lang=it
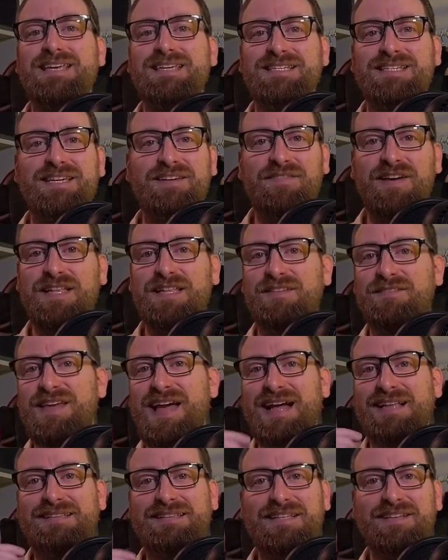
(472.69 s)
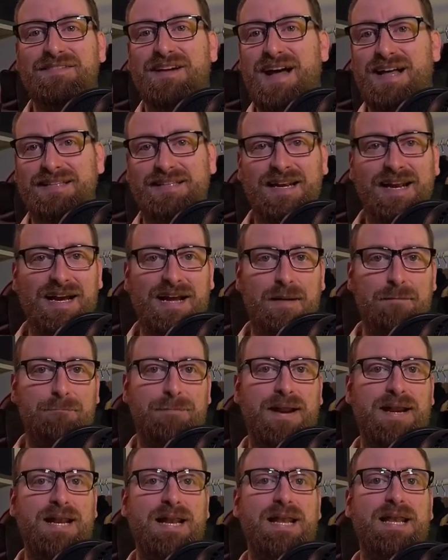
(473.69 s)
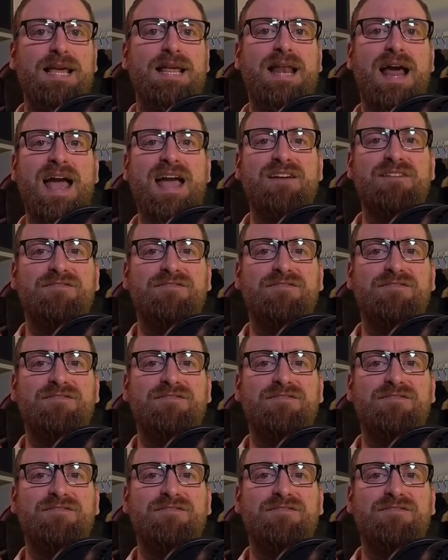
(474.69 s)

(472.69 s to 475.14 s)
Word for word: iscrivetevi, attivate la campanellina